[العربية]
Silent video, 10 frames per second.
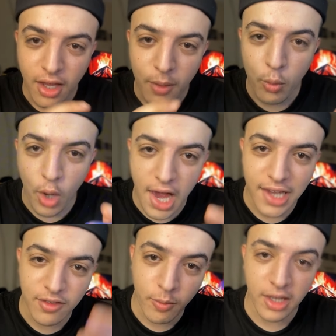
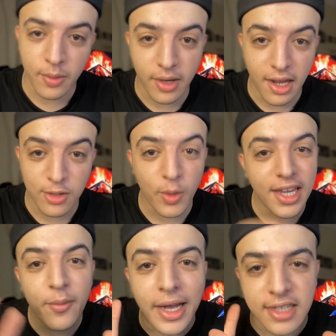محايد في بعض المرات
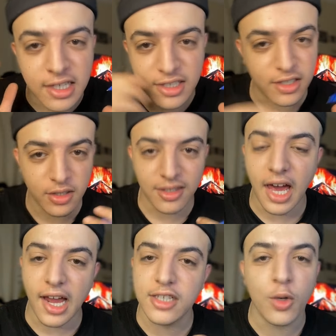ولكن ما قدرتش
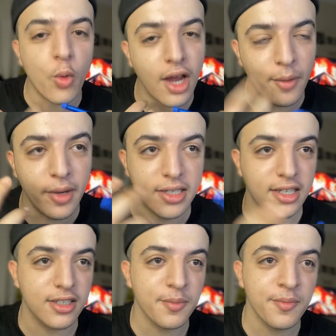صراحه والله ما
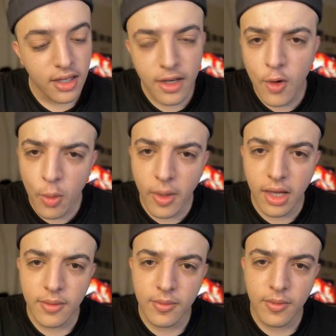قدرتش اليوم
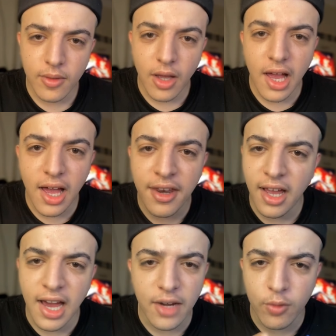خانا
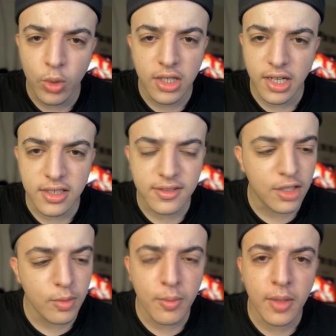عارف الوداد غتخسر
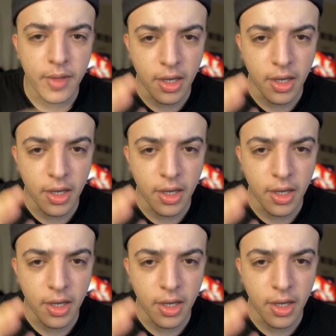قبل ما يبدا